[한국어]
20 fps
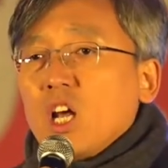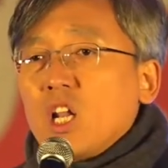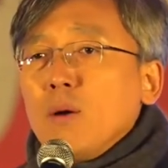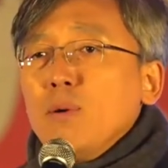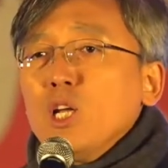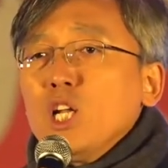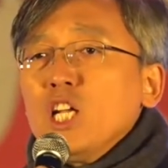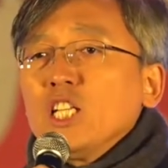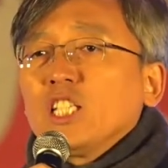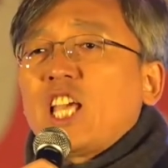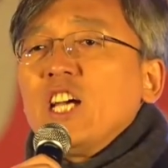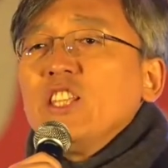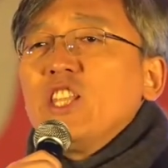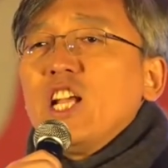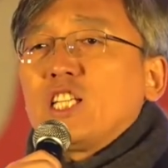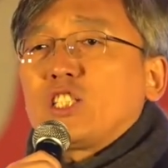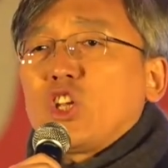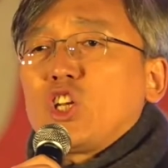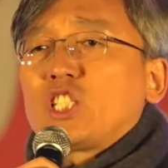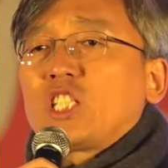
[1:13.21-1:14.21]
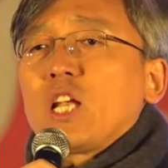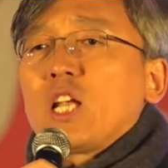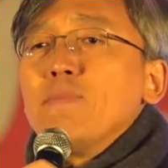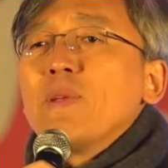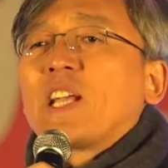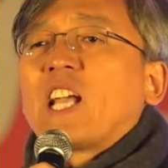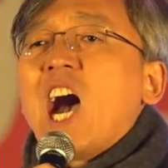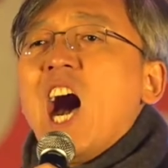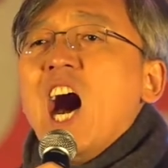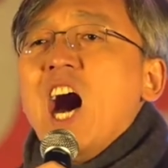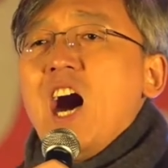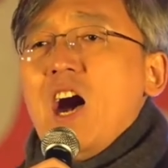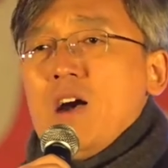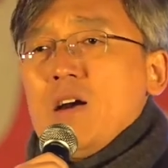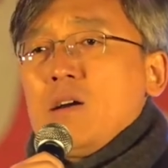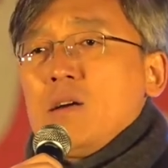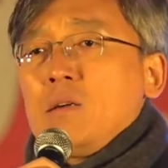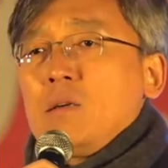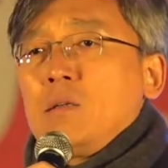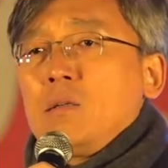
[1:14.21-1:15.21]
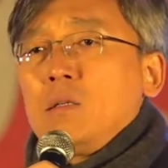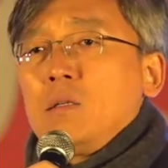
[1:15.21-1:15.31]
여러분은 견딜 수 있습니까?